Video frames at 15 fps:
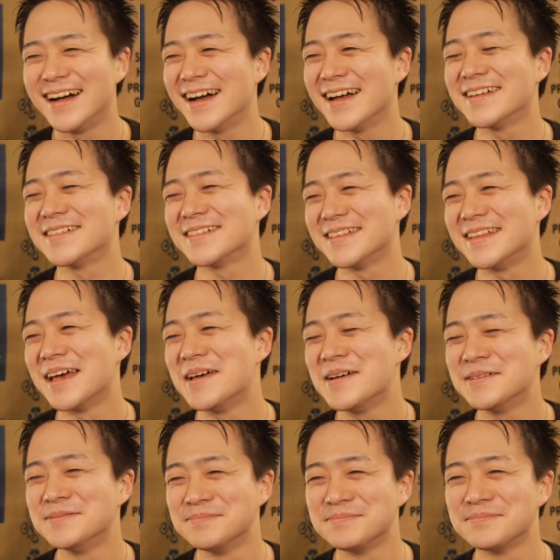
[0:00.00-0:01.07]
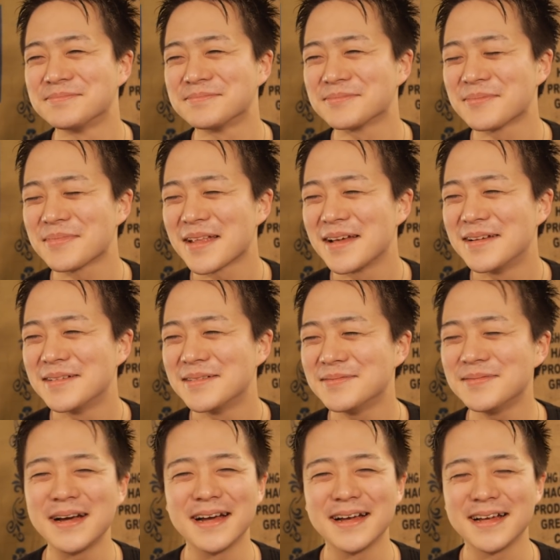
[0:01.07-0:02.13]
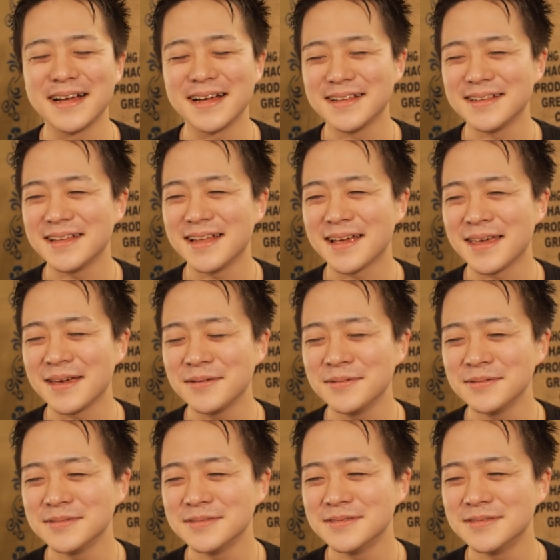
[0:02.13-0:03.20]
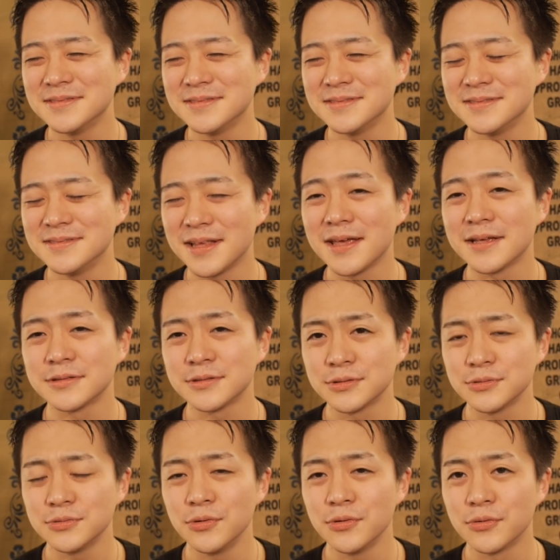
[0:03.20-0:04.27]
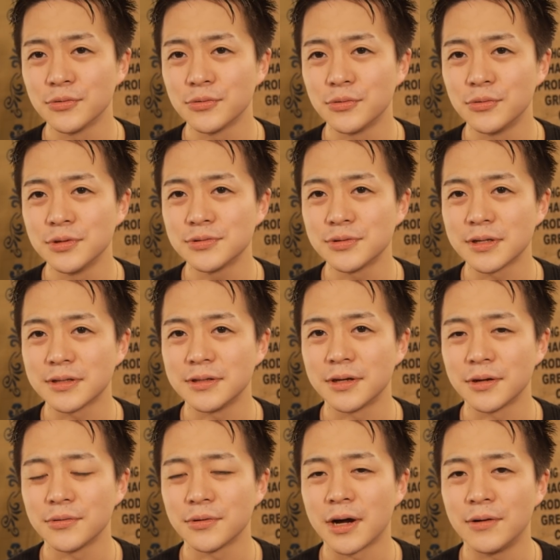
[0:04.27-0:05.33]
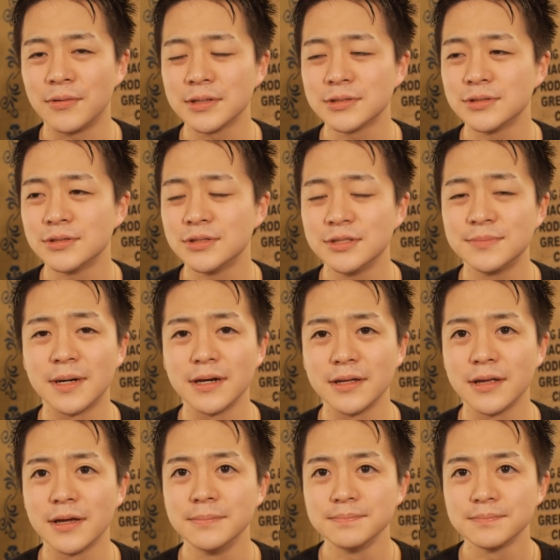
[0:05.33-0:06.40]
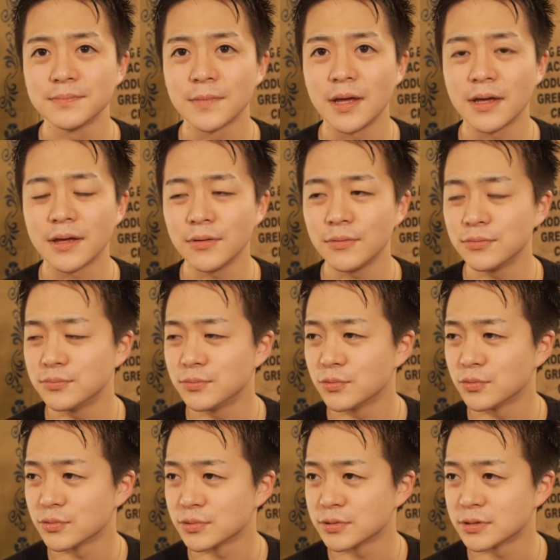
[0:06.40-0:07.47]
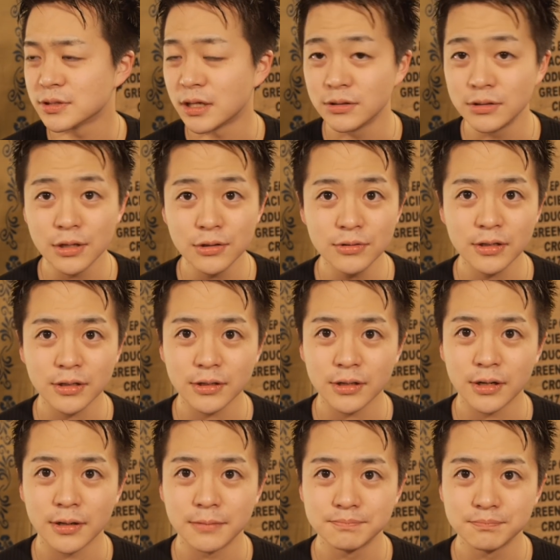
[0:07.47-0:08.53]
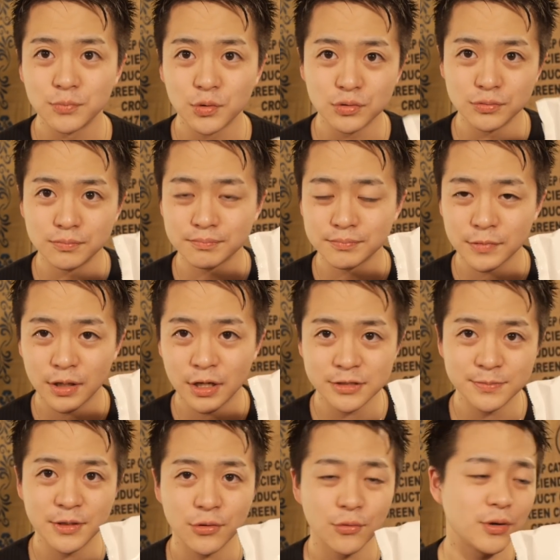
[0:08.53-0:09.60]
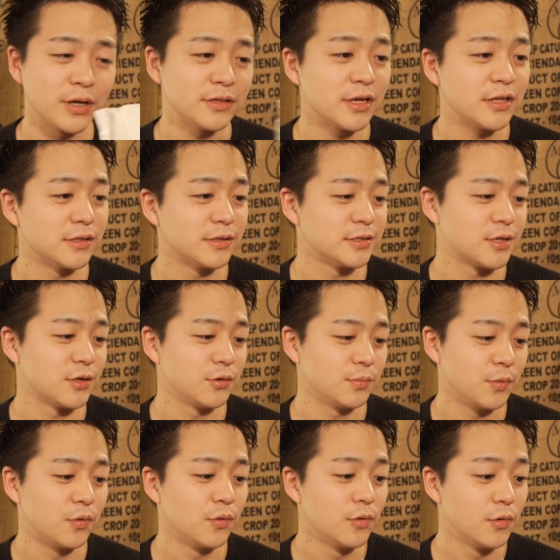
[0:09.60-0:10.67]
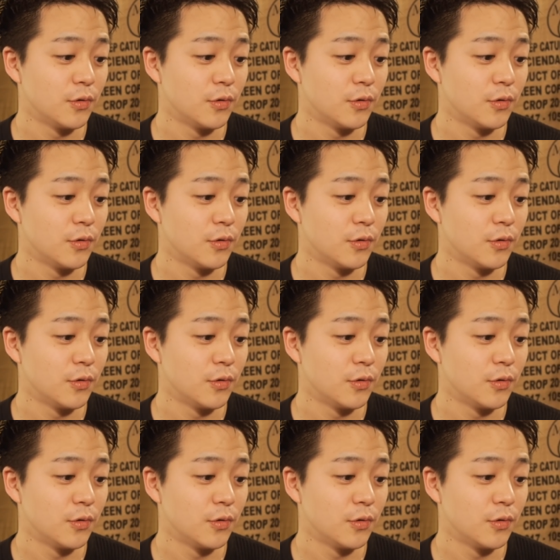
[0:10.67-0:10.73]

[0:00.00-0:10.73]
ああいうのって。うん。まあ、ね、結局ね、すごい本当美味しそうだったんだけど、買わずじまいで、えー、結局もう3年くらい経ってから、僕、初めて今日買ってきたんですけども、